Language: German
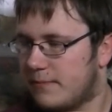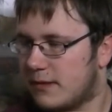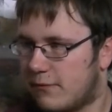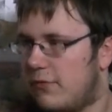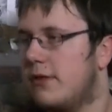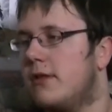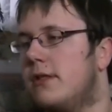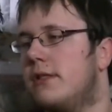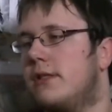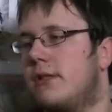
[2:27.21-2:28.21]

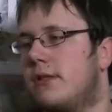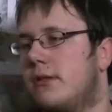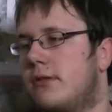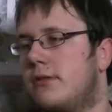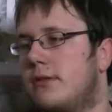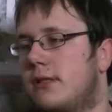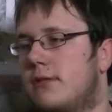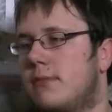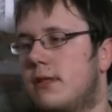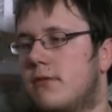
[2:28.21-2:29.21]
Folglich ist
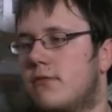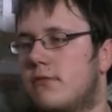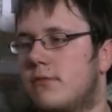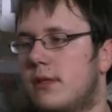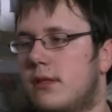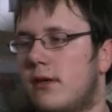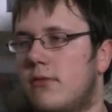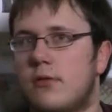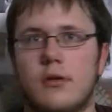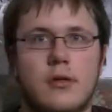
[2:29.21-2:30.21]
meine Oma
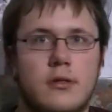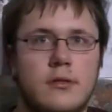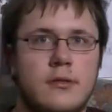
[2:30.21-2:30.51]
auch